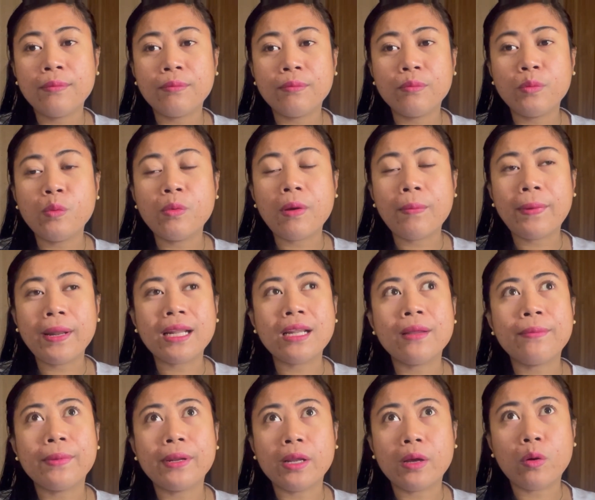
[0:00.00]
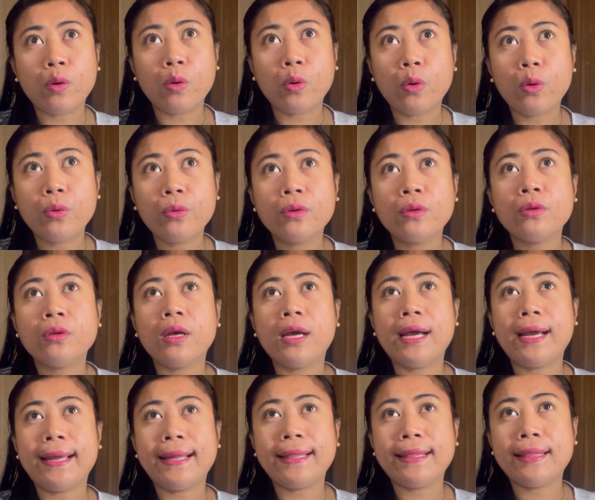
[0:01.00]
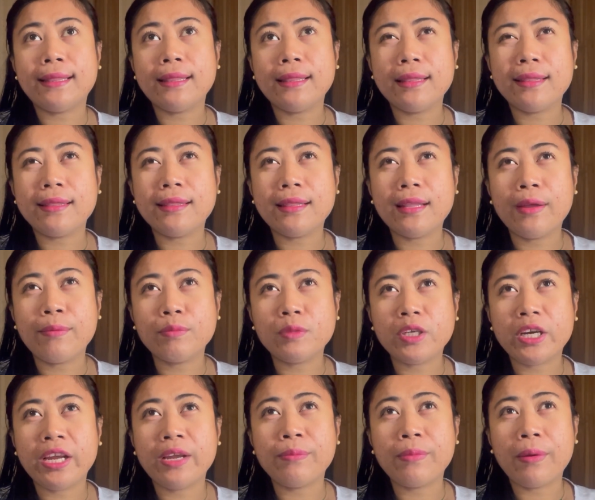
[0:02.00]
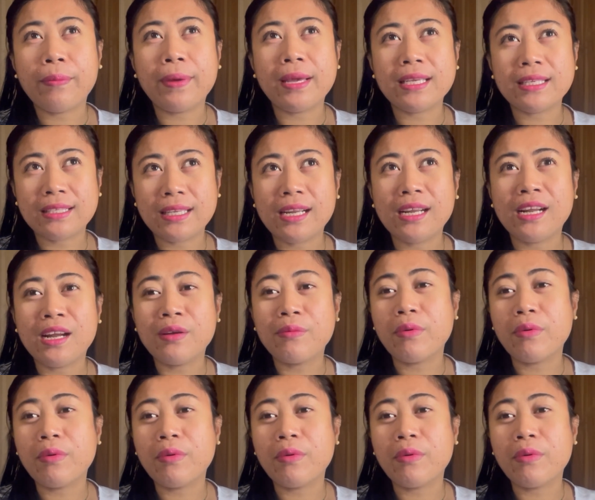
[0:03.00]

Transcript: bumabalik naman ako at I'm trying my best talagang